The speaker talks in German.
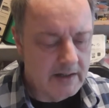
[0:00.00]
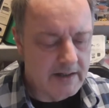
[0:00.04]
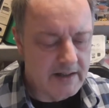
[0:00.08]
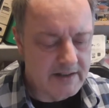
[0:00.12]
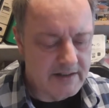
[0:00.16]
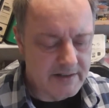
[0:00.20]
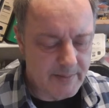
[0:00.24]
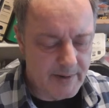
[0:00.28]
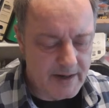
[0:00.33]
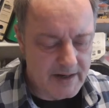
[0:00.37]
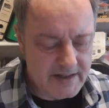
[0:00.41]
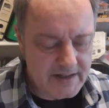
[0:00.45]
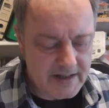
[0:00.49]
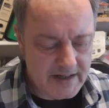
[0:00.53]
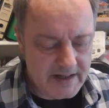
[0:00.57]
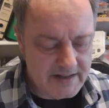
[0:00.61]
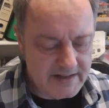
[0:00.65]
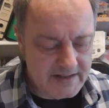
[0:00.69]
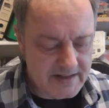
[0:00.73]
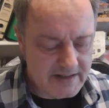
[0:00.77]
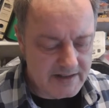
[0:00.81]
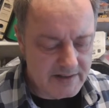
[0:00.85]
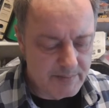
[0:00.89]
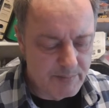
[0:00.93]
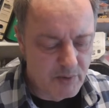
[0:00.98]
Der zweite
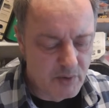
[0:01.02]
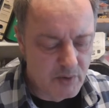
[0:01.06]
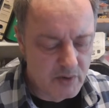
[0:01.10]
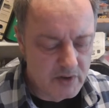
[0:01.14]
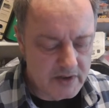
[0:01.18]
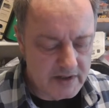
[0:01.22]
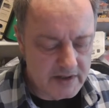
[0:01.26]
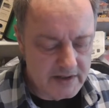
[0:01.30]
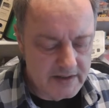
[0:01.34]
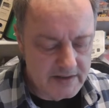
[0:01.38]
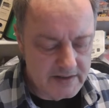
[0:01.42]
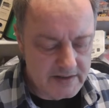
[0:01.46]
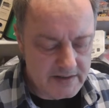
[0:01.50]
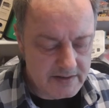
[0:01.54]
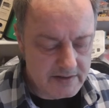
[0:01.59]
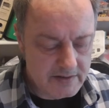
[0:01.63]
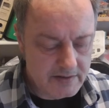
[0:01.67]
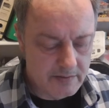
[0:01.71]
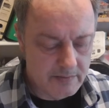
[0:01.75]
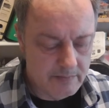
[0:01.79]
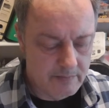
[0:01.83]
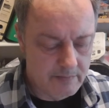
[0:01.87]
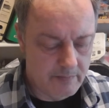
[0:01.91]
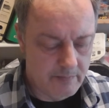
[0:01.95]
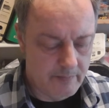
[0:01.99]
Ansatzpunkt
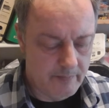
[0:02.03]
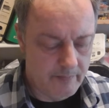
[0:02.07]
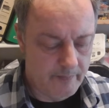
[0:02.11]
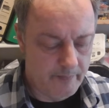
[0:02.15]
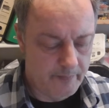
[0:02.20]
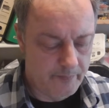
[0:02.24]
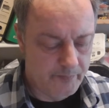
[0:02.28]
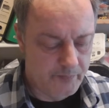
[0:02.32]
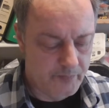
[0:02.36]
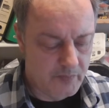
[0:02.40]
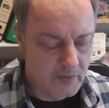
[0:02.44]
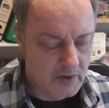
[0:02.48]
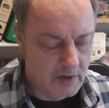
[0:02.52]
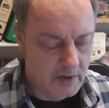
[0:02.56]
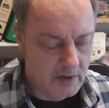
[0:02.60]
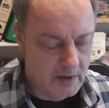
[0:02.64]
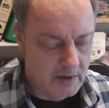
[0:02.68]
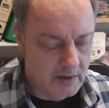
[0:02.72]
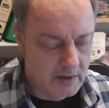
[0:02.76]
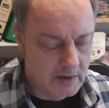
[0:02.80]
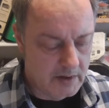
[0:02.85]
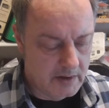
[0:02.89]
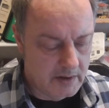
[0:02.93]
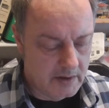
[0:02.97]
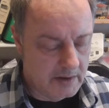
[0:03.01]
ist,
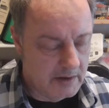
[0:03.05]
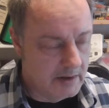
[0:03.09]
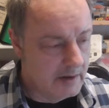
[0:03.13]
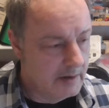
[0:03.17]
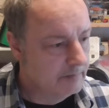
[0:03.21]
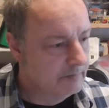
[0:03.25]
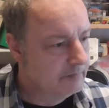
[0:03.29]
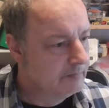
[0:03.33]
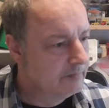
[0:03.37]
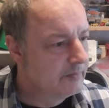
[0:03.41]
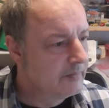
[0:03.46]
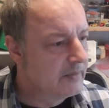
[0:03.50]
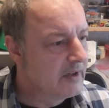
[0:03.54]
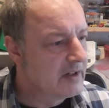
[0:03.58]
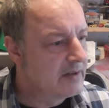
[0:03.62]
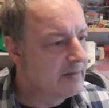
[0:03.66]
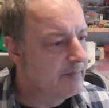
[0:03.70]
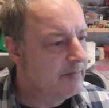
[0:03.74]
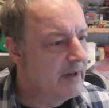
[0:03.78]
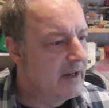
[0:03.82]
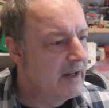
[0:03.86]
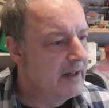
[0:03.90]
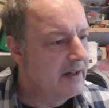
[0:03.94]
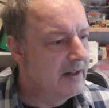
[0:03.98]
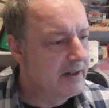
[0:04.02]
äh, das
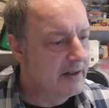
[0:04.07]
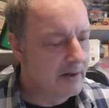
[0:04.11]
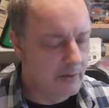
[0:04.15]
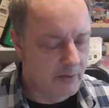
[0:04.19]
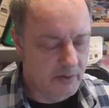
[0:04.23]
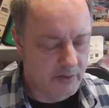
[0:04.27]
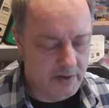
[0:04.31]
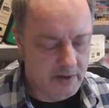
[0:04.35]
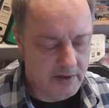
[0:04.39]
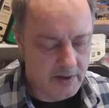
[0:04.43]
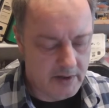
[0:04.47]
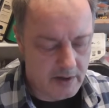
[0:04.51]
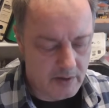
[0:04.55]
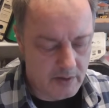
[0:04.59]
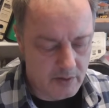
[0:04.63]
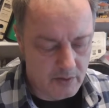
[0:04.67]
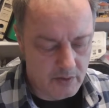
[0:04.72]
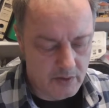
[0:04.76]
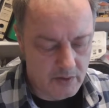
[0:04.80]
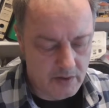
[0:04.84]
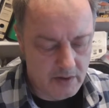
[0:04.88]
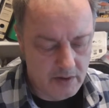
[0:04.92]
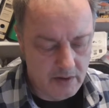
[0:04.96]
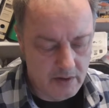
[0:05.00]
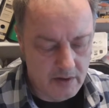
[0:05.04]
blende ich euch
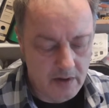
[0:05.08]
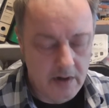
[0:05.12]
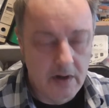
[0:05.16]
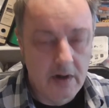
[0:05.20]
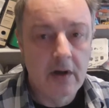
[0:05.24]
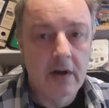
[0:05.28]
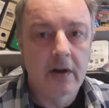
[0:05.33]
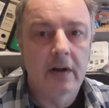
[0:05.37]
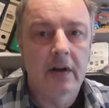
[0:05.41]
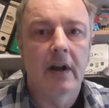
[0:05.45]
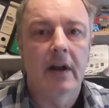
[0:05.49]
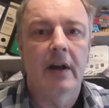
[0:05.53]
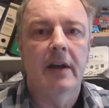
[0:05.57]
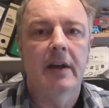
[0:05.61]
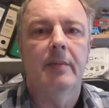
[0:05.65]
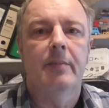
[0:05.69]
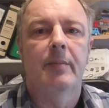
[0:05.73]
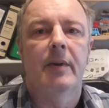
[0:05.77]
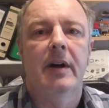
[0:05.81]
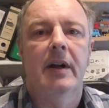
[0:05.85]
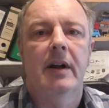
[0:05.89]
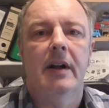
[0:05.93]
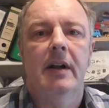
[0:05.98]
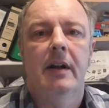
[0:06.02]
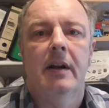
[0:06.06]
auch gleich
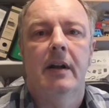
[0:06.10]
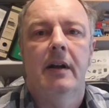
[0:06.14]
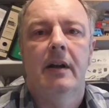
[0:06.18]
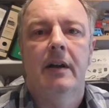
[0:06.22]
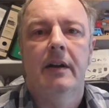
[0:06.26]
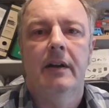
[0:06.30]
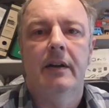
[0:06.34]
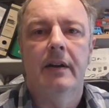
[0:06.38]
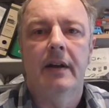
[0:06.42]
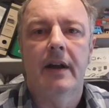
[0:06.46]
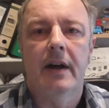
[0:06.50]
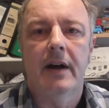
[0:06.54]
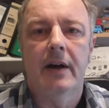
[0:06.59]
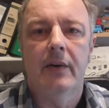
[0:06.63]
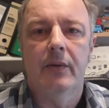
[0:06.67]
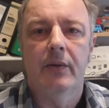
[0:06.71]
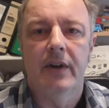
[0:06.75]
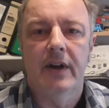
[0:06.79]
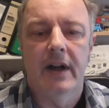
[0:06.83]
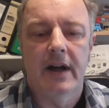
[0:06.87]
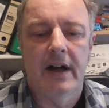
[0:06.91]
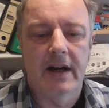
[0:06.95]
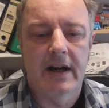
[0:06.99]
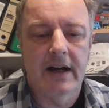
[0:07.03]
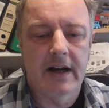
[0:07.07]
mal nach
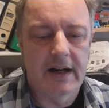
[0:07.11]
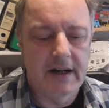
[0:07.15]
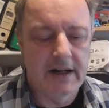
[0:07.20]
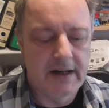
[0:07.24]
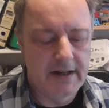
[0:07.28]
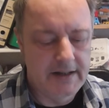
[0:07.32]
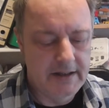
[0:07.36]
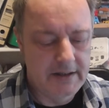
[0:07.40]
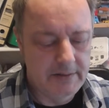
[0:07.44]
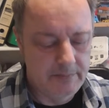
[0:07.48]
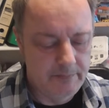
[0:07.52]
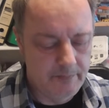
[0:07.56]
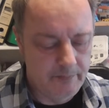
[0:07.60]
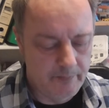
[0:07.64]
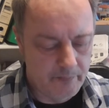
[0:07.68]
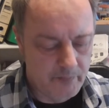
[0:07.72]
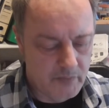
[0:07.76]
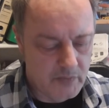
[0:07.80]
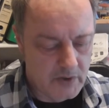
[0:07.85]
und nach ein.